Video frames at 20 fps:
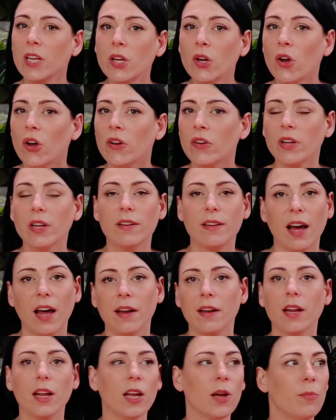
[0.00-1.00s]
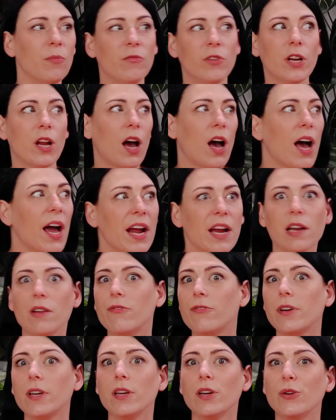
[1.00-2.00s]
die könnt ihr dann eben wieder
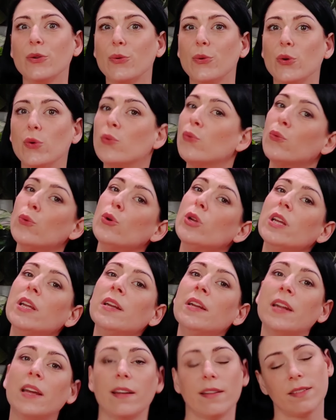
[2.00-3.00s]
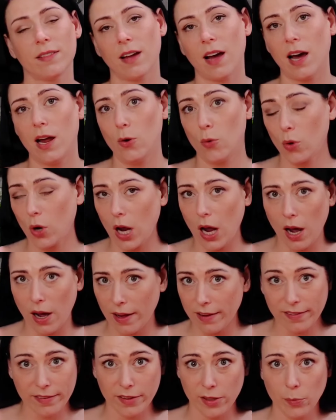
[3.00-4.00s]
einfrieren und für die nächste
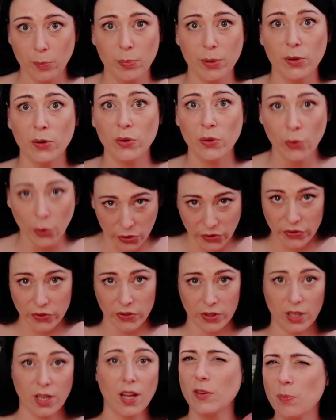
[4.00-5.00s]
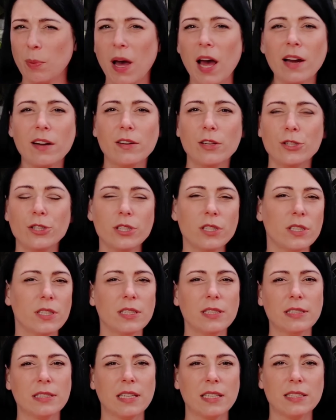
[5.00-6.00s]
Alokasie benutzen. Das Praktische
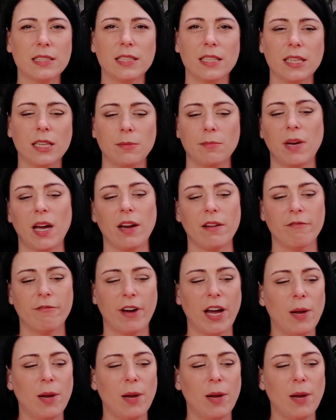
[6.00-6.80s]
ist, dass ihr eben einen